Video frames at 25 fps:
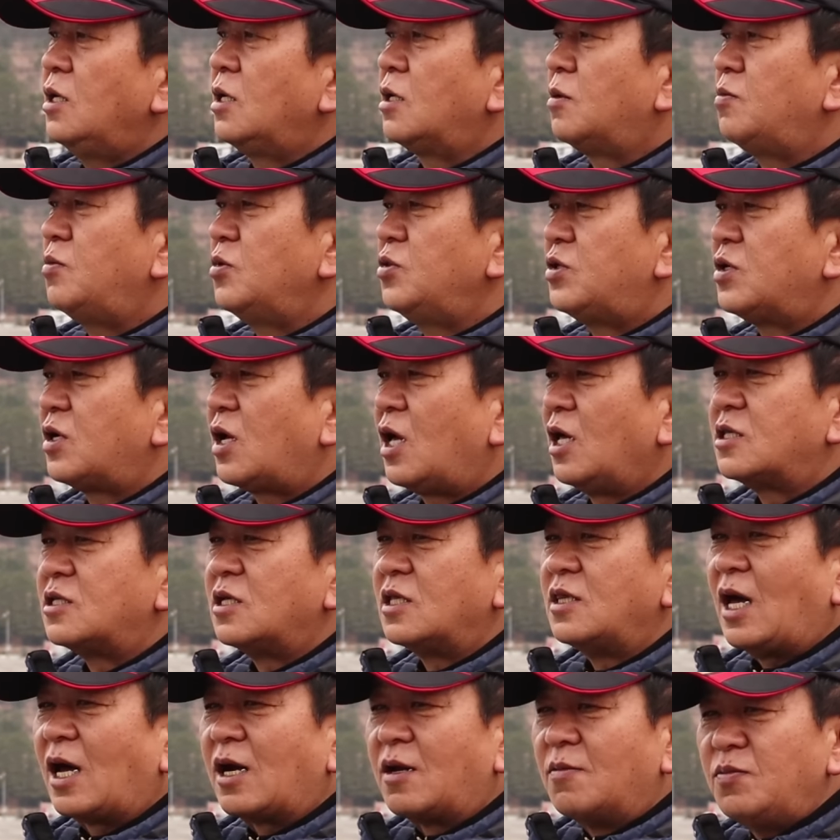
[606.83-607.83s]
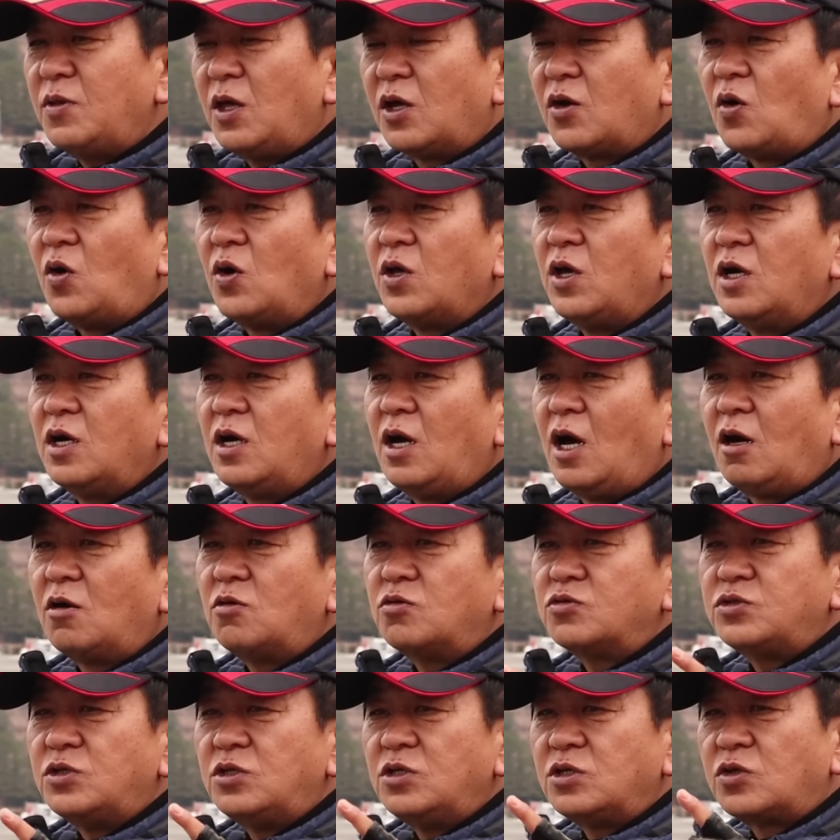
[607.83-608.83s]
여러분들께서 나름대로
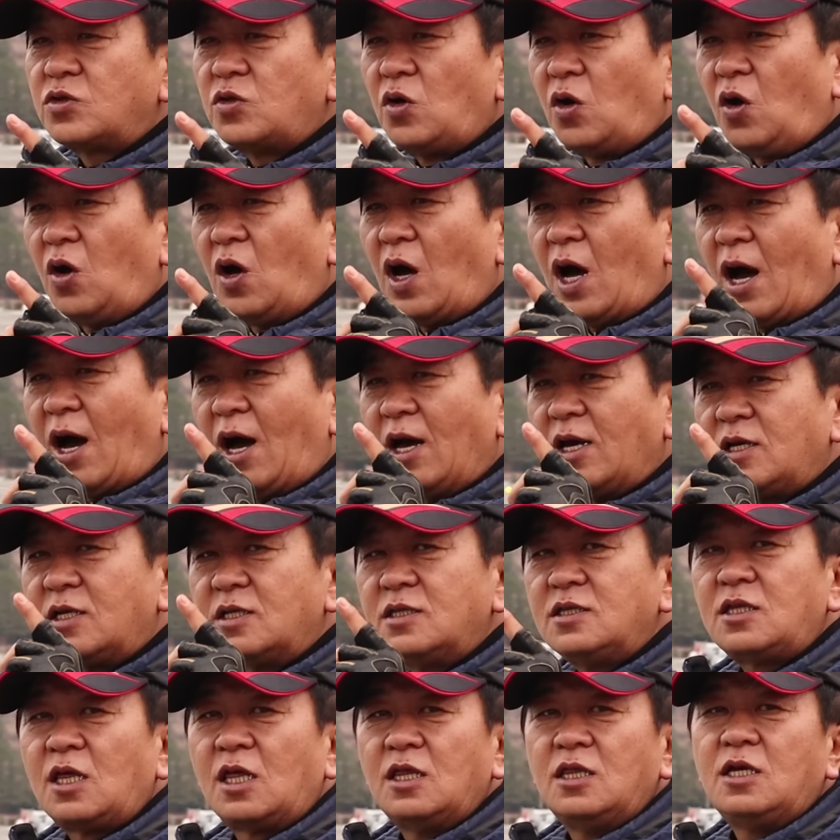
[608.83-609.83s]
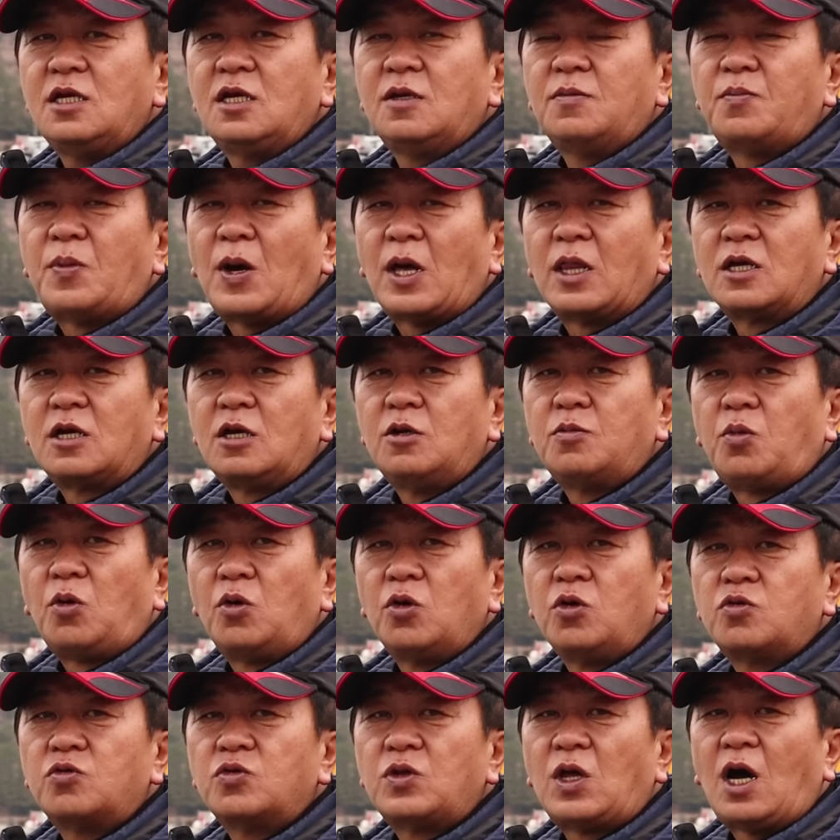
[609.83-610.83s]
현관구슬도아 이런 때는 이런 반응을
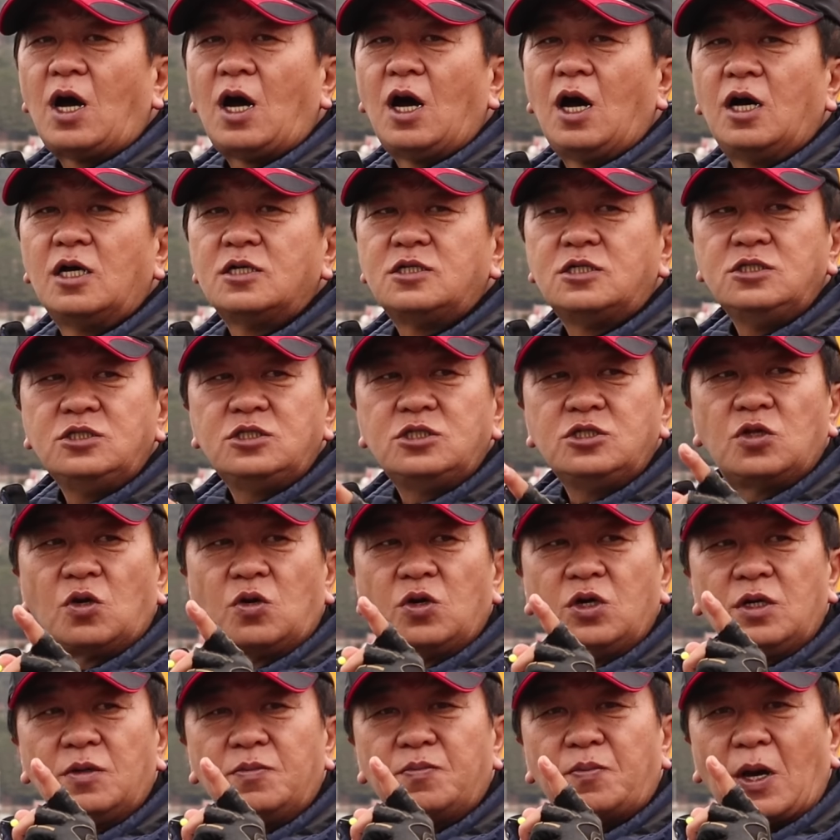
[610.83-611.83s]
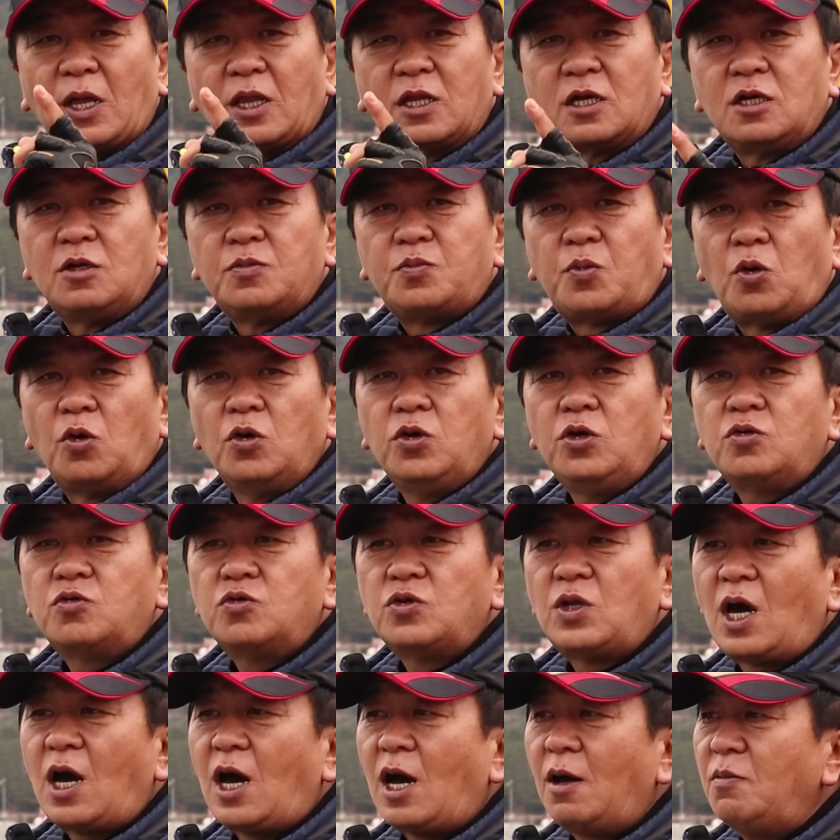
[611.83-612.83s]
보이구나 어신지도 이런 반응을
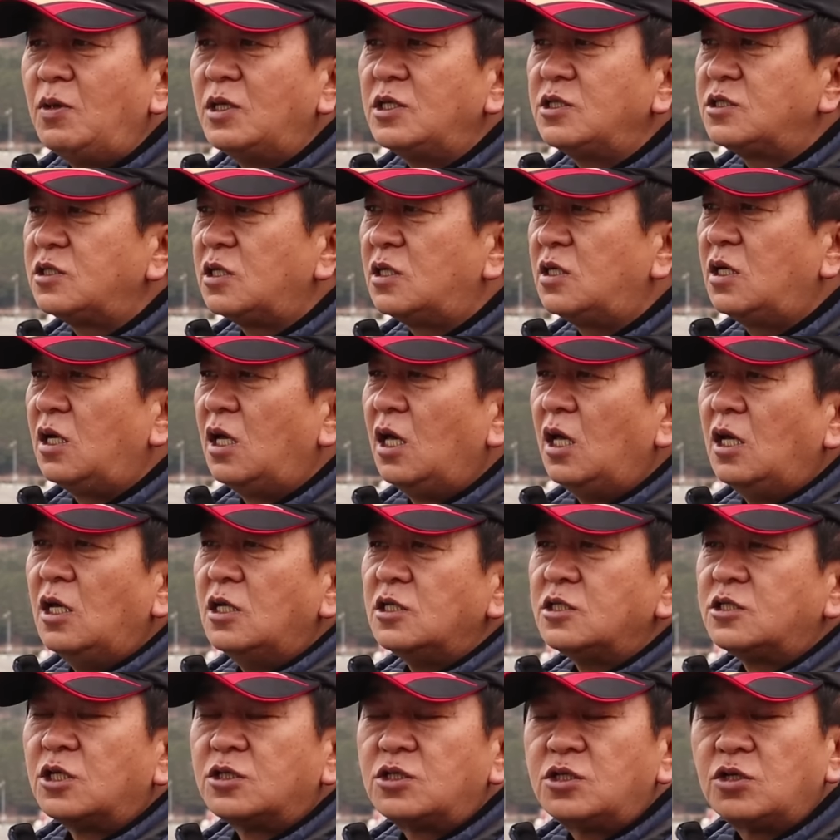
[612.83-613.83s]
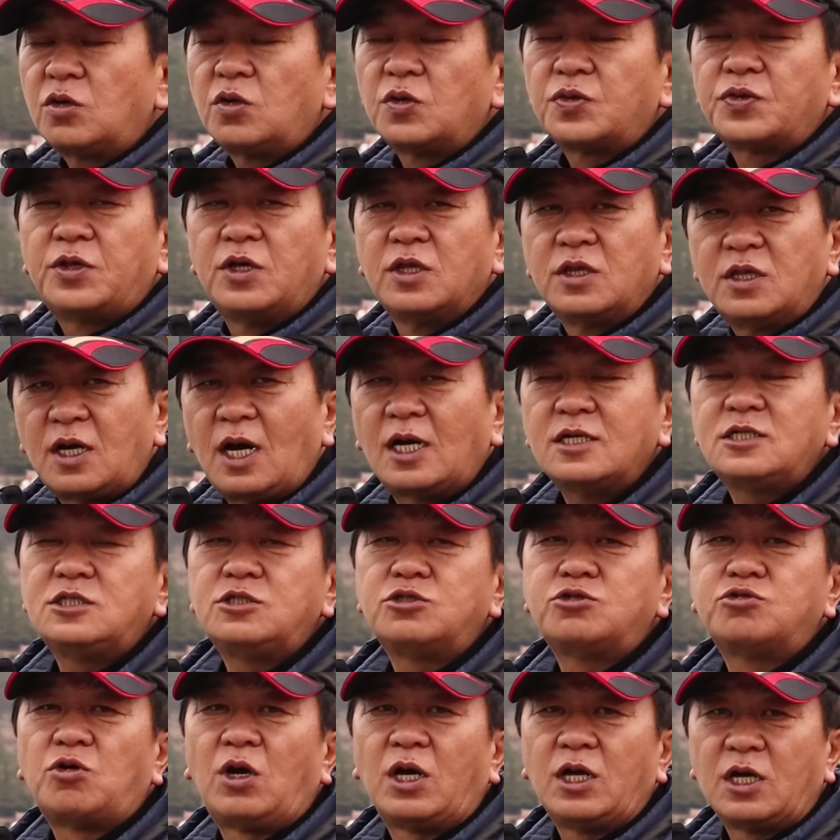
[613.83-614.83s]
보이구나 하면서 스스로
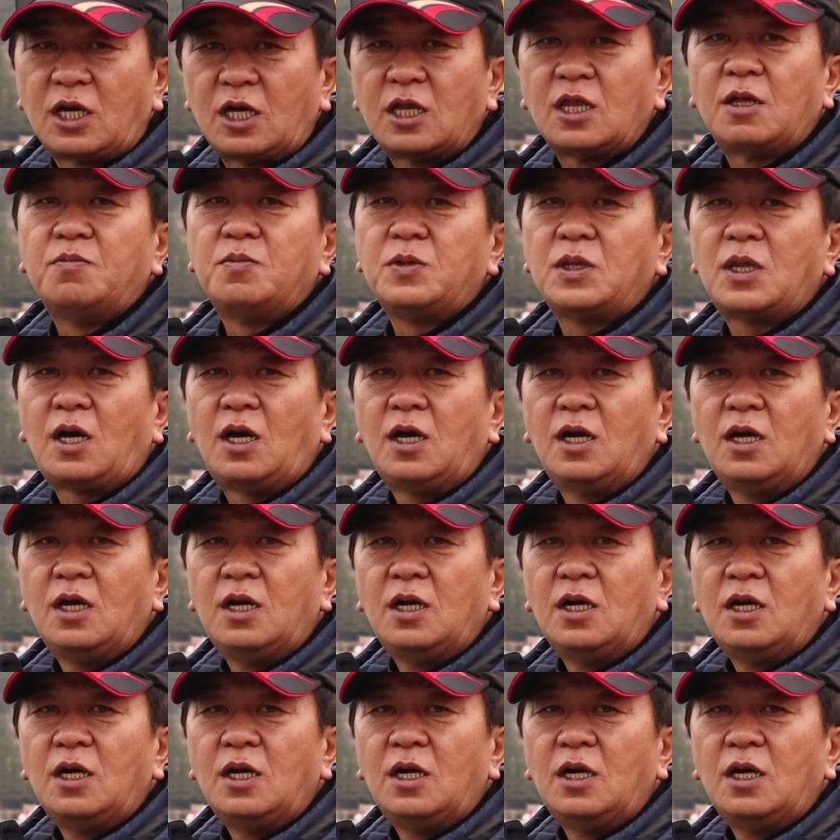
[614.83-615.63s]
터득하실 수가 있게 됩니다.